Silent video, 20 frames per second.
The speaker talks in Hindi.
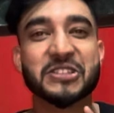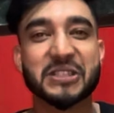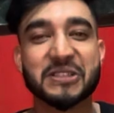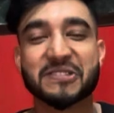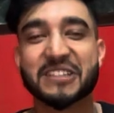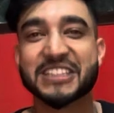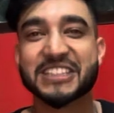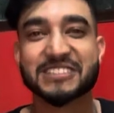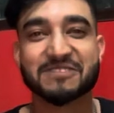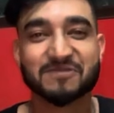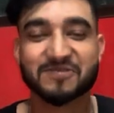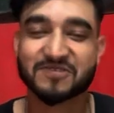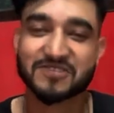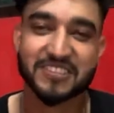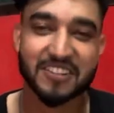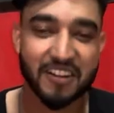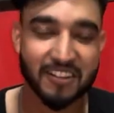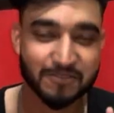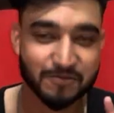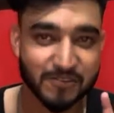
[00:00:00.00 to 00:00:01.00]
रही है भाई
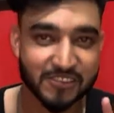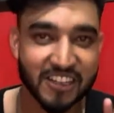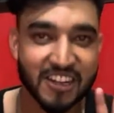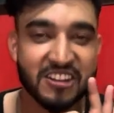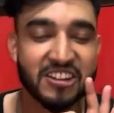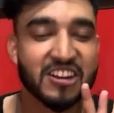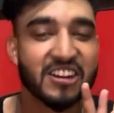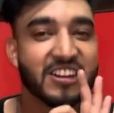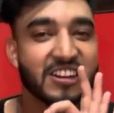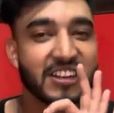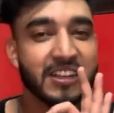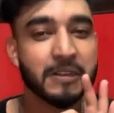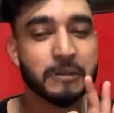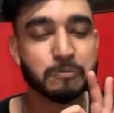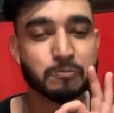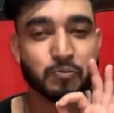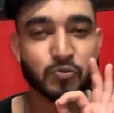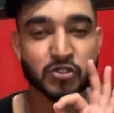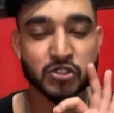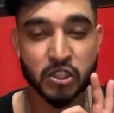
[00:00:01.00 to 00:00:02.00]
लिटरली
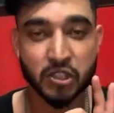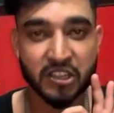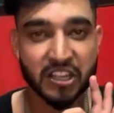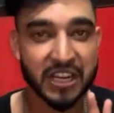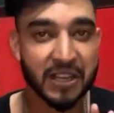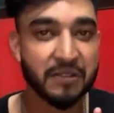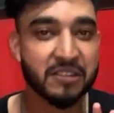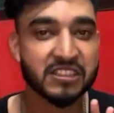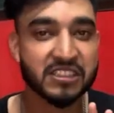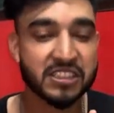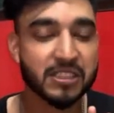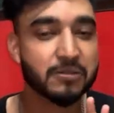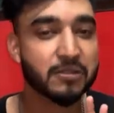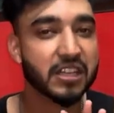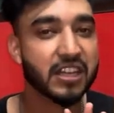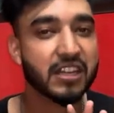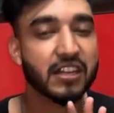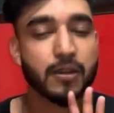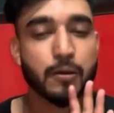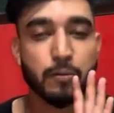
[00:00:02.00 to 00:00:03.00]
जो ग्रेवी इसने
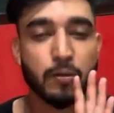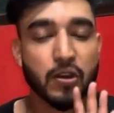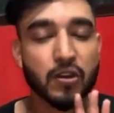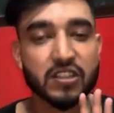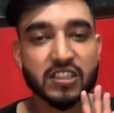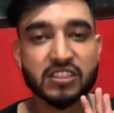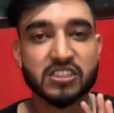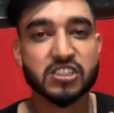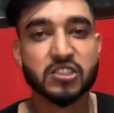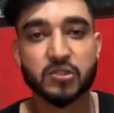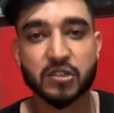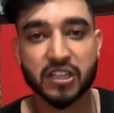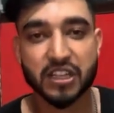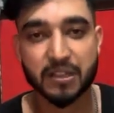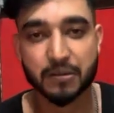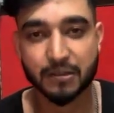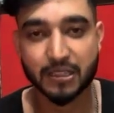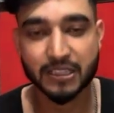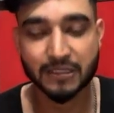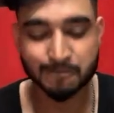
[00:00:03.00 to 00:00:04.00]
बनाई ना बहुत अच्छी हो रही
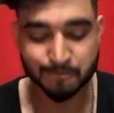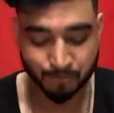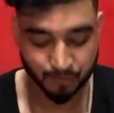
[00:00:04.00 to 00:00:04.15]
है भाई